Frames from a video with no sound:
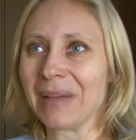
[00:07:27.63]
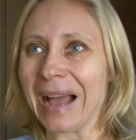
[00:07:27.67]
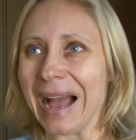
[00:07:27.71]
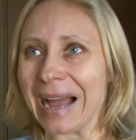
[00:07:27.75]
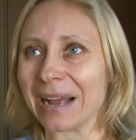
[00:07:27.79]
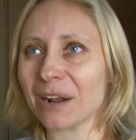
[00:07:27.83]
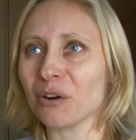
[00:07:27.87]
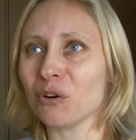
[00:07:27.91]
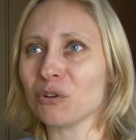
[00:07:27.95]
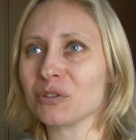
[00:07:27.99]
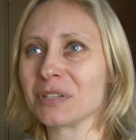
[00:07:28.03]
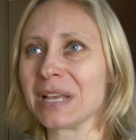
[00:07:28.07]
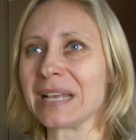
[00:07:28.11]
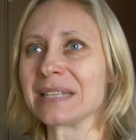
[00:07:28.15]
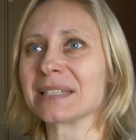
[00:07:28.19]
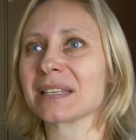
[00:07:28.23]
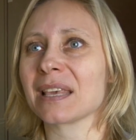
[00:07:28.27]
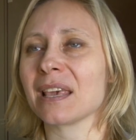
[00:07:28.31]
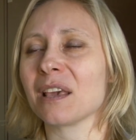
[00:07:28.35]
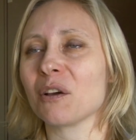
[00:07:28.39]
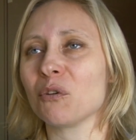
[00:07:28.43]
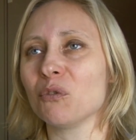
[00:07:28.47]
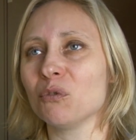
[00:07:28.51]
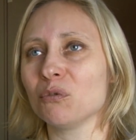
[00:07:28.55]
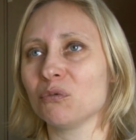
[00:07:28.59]

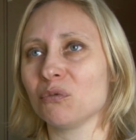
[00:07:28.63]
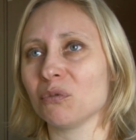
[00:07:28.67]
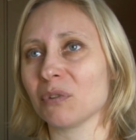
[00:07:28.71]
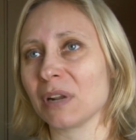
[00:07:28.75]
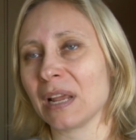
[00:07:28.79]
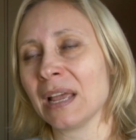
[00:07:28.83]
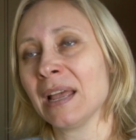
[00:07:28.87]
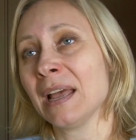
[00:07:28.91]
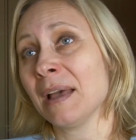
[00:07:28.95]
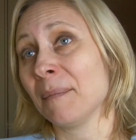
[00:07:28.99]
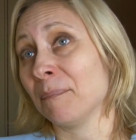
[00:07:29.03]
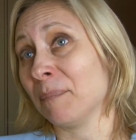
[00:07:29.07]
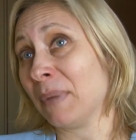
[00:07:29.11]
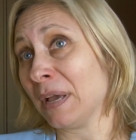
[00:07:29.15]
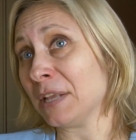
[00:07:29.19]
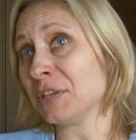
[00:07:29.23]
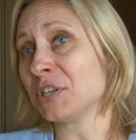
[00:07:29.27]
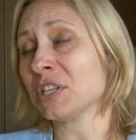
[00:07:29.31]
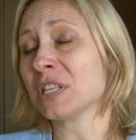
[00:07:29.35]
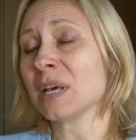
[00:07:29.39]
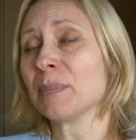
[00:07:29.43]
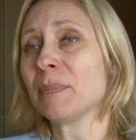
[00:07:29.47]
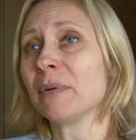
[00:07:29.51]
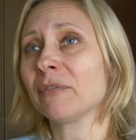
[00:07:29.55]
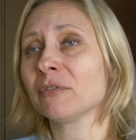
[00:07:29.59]
anglosaskiej kultury
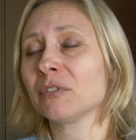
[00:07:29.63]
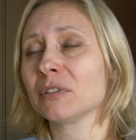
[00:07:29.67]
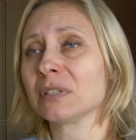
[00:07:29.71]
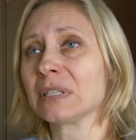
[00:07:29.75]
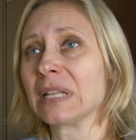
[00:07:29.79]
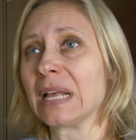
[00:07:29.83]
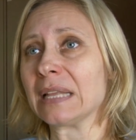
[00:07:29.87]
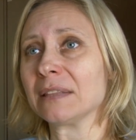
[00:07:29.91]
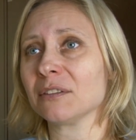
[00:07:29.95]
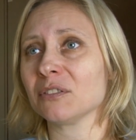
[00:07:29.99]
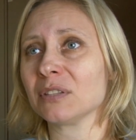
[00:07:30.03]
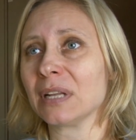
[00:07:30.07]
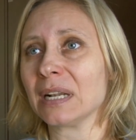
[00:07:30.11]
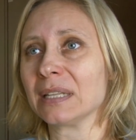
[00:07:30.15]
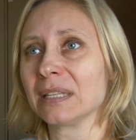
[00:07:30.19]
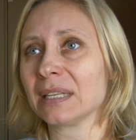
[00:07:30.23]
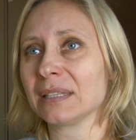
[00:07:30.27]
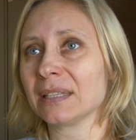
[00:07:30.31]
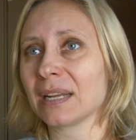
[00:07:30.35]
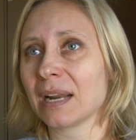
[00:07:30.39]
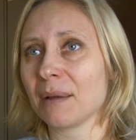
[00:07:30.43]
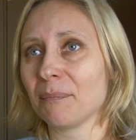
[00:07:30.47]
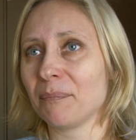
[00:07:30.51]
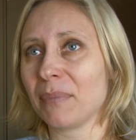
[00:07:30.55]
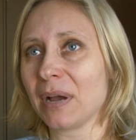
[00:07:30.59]
będzie na pewno dla Donalda
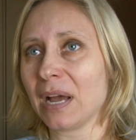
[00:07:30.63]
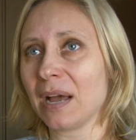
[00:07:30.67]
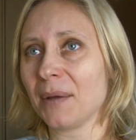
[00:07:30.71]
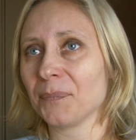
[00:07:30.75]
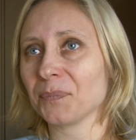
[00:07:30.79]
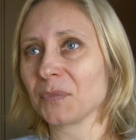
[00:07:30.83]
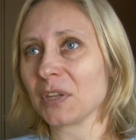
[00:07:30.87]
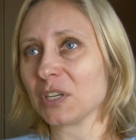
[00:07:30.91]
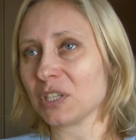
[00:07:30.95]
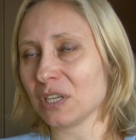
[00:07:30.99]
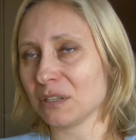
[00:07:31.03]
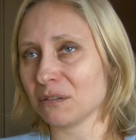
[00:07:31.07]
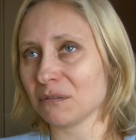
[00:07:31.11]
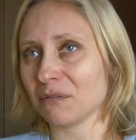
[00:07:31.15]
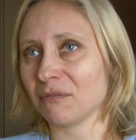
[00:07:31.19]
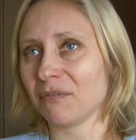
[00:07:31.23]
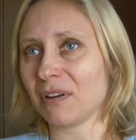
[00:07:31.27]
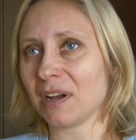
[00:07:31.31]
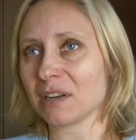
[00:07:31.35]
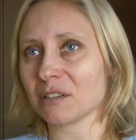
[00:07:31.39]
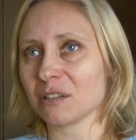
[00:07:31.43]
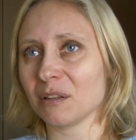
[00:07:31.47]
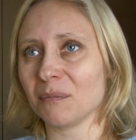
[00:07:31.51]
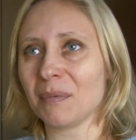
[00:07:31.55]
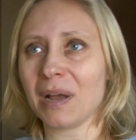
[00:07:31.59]
Trumpa rzeczą
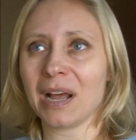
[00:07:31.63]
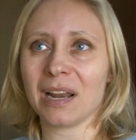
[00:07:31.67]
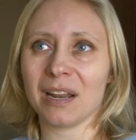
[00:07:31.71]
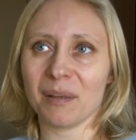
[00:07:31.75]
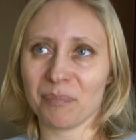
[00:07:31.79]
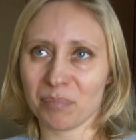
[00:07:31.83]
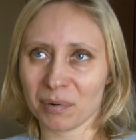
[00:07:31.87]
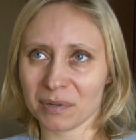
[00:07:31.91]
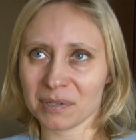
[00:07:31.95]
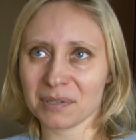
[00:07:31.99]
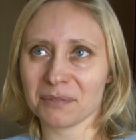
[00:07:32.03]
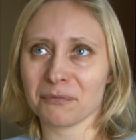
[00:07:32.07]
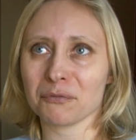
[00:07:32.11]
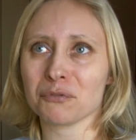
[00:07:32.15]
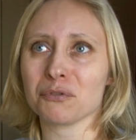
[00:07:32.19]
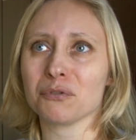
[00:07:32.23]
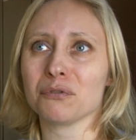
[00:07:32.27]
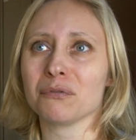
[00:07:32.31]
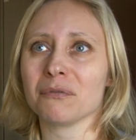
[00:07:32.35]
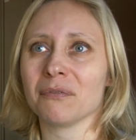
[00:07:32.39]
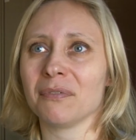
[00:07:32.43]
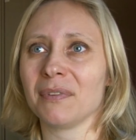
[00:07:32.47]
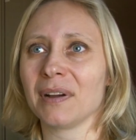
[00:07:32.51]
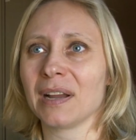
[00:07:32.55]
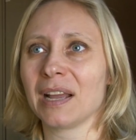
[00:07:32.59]
ważną, ale proszę
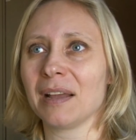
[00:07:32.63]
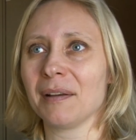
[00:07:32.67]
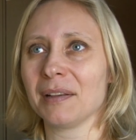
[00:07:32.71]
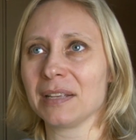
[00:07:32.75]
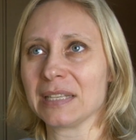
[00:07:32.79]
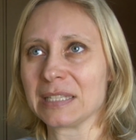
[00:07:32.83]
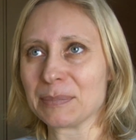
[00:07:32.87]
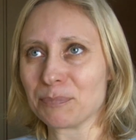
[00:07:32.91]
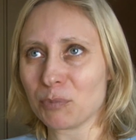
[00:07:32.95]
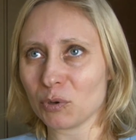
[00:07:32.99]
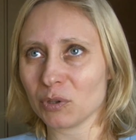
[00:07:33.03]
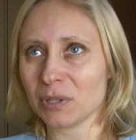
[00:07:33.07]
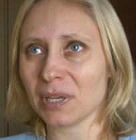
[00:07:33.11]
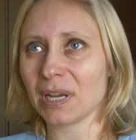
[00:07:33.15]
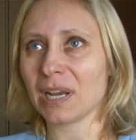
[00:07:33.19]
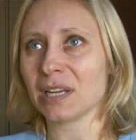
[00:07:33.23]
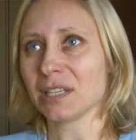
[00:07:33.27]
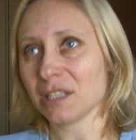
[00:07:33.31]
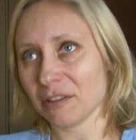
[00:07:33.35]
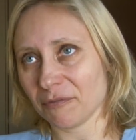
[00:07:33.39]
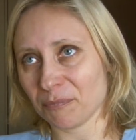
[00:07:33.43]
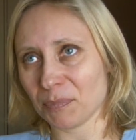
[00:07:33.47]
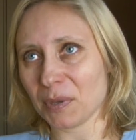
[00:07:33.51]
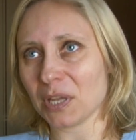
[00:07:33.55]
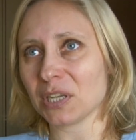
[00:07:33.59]
zwrócić uwagę, spotyka
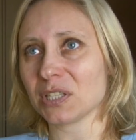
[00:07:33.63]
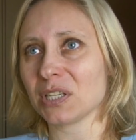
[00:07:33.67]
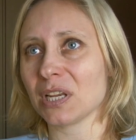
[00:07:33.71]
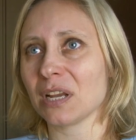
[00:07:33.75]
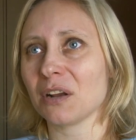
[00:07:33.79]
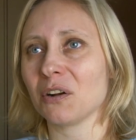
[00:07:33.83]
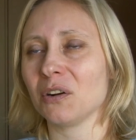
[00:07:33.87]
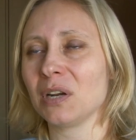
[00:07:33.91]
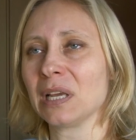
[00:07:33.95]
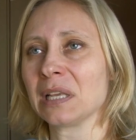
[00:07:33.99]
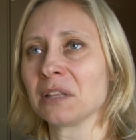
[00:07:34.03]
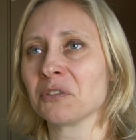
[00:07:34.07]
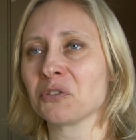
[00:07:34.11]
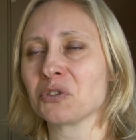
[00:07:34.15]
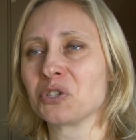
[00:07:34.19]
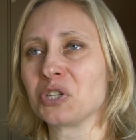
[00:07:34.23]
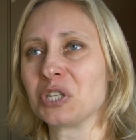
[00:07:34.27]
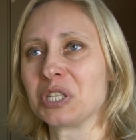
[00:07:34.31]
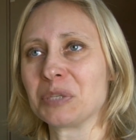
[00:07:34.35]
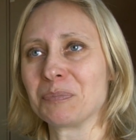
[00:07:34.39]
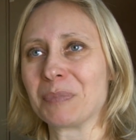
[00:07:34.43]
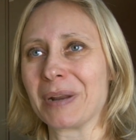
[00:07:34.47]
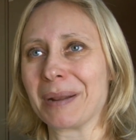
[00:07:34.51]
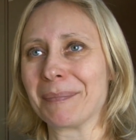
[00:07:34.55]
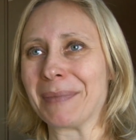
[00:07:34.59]
się w pierwszej
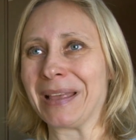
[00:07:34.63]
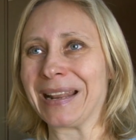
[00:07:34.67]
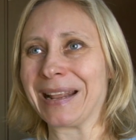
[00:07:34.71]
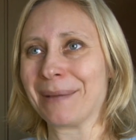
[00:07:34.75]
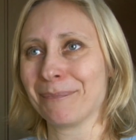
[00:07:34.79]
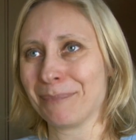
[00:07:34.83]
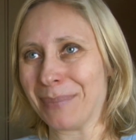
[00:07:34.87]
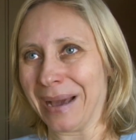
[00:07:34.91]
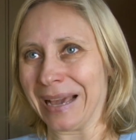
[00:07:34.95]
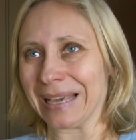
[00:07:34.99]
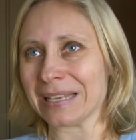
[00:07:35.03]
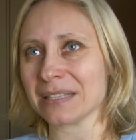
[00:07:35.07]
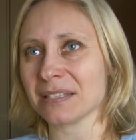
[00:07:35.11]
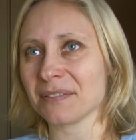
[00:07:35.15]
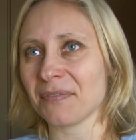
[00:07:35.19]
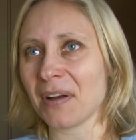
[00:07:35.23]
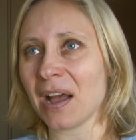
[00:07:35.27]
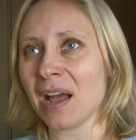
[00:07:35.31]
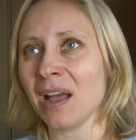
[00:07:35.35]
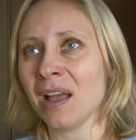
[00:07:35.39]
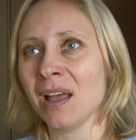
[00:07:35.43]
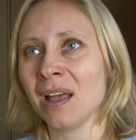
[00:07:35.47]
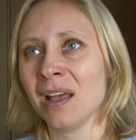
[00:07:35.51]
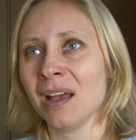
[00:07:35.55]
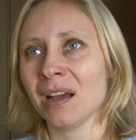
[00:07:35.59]
kolejności z premierem
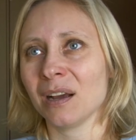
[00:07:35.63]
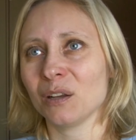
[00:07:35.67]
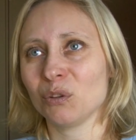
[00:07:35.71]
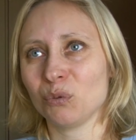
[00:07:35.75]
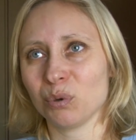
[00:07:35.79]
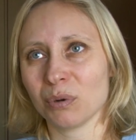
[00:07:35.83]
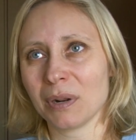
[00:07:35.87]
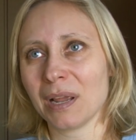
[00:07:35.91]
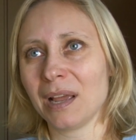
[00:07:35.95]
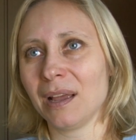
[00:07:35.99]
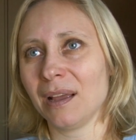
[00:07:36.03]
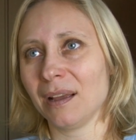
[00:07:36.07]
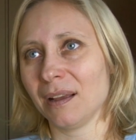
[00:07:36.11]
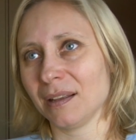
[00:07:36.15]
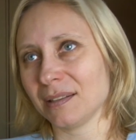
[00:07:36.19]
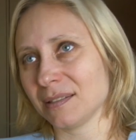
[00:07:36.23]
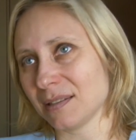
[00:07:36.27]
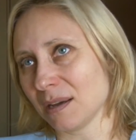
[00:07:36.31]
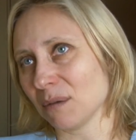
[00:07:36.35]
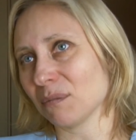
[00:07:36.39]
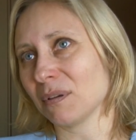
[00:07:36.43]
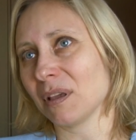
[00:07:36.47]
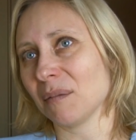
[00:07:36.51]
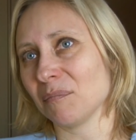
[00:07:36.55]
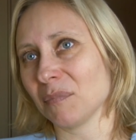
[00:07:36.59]
państwa, które
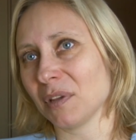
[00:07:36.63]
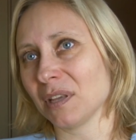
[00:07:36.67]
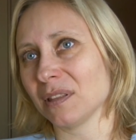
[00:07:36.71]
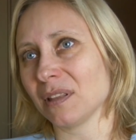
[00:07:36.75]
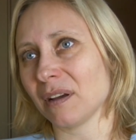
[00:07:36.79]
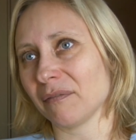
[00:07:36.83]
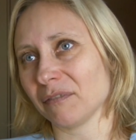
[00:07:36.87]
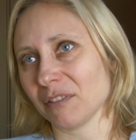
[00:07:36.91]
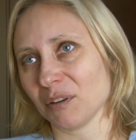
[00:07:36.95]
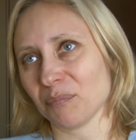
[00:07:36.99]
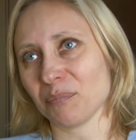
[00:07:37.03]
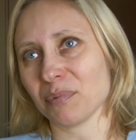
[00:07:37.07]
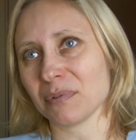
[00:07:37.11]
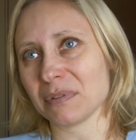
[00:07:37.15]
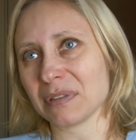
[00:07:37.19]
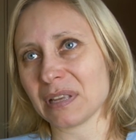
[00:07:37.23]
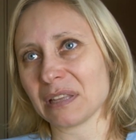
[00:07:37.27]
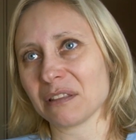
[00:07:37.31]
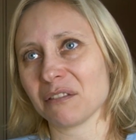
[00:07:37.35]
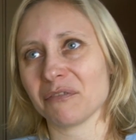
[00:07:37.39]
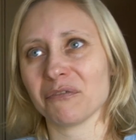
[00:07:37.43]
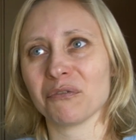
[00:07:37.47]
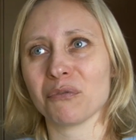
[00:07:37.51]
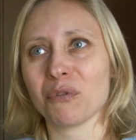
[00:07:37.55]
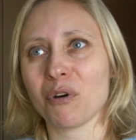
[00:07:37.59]
całkiem niedawno
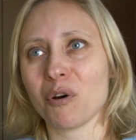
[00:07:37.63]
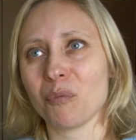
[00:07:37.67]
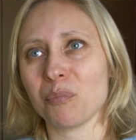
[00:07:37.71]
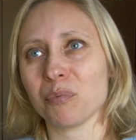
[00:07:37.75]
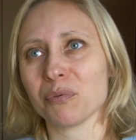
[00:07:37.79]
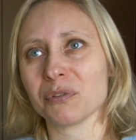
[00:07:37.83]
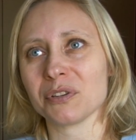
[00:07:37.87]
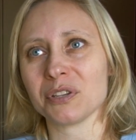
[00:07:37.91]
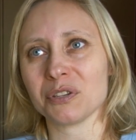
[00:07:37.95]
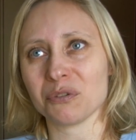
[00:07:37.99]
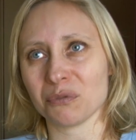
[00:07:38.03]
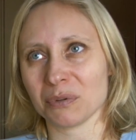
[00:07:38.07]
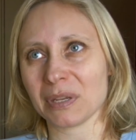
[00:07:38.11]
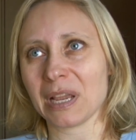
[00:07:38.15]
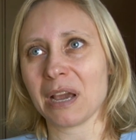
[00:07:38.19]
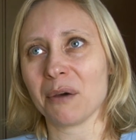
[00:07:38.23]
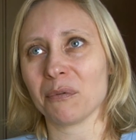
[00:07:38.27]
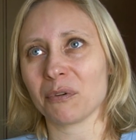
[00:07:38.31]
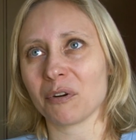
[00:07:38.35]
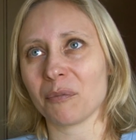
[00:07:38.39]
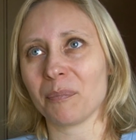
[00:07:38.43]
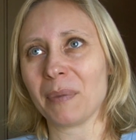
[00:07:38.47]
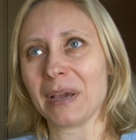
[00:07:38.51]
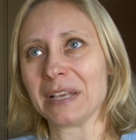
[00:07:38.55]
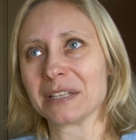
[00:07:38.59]
postanowiło opuścić Unię
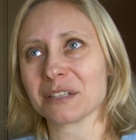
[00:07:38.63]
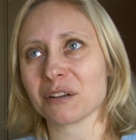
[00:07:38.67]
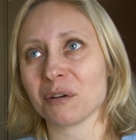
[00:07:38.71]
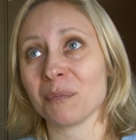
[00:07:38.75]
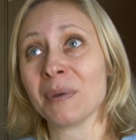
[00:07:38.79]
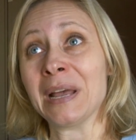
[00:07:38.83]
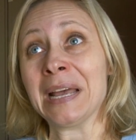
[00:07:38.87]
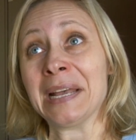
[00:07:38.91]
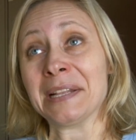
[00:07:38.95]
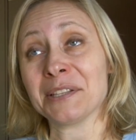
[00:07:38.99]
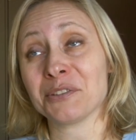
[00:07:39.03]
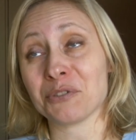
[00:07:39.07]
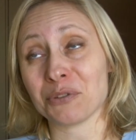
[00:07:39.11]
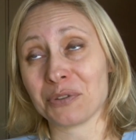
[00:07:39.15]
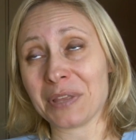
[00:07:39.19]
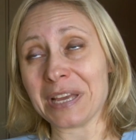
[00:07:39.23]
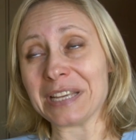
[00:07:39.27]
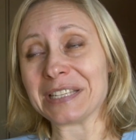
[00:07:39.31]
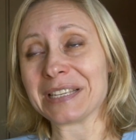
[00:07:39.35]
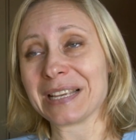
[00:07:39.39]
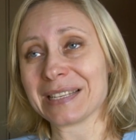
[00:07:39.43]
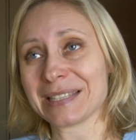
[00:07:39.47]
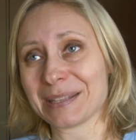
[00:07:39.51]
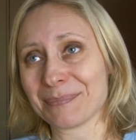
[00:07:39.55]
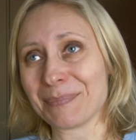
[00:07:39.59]
Europejską. Europejską, co
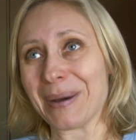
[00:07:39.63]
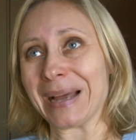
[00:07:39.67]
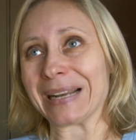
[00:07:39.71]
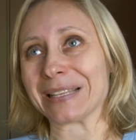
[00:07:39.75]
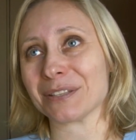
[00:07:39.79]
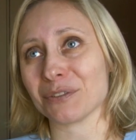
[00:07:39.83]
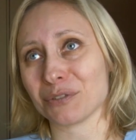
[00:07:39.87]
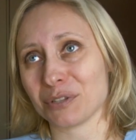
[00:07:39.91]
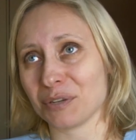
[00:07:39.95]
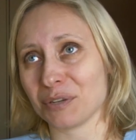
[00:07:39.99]
też jest bardzo